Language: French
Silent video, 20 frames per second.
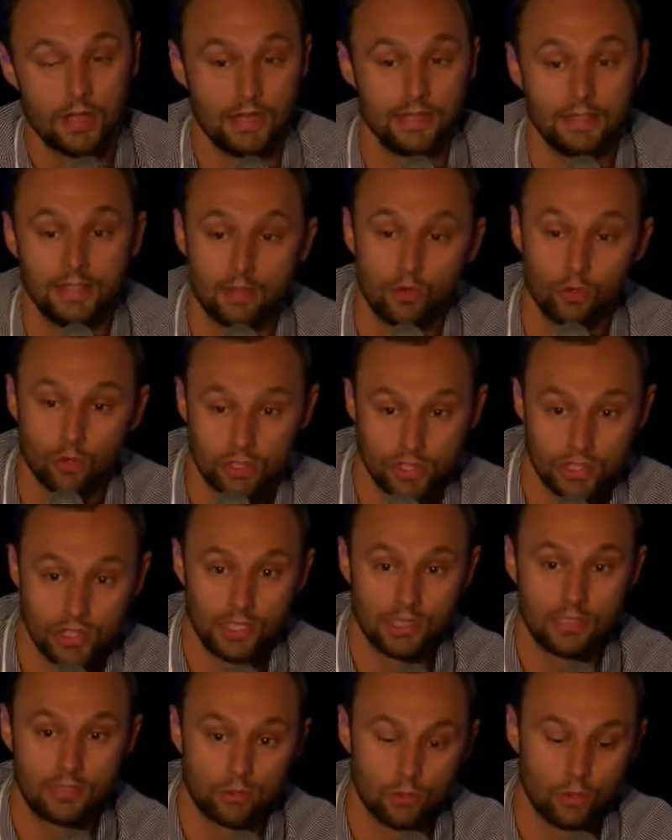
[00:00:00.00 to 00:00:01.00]
et des coursiers
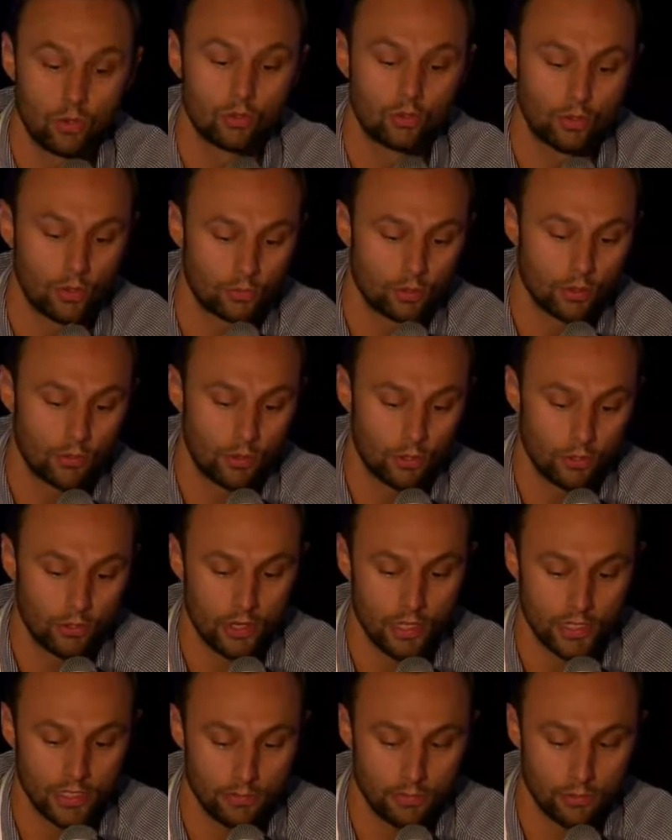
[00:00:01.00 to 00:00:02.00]
qui sont
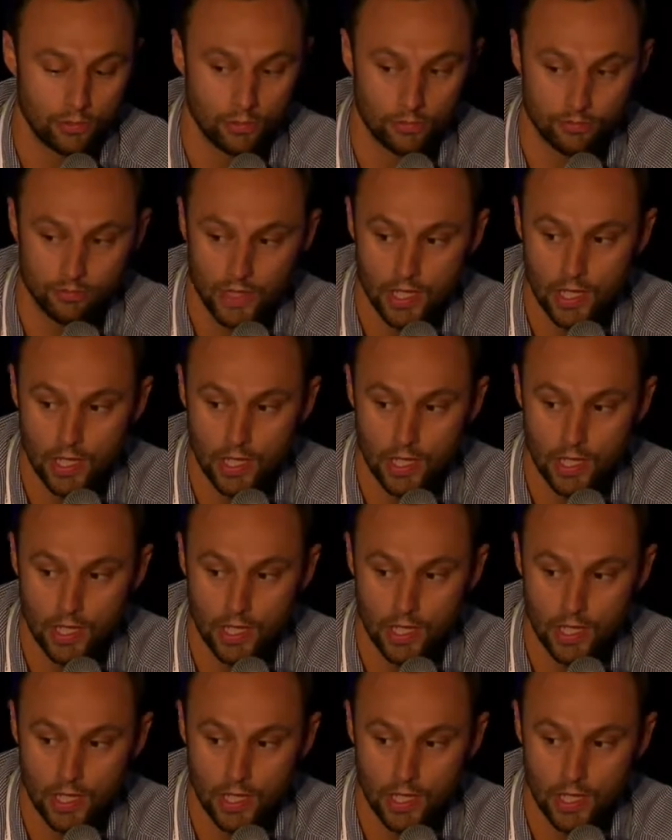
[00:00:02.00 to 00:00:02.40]
auto-entrepreneurs indépendants.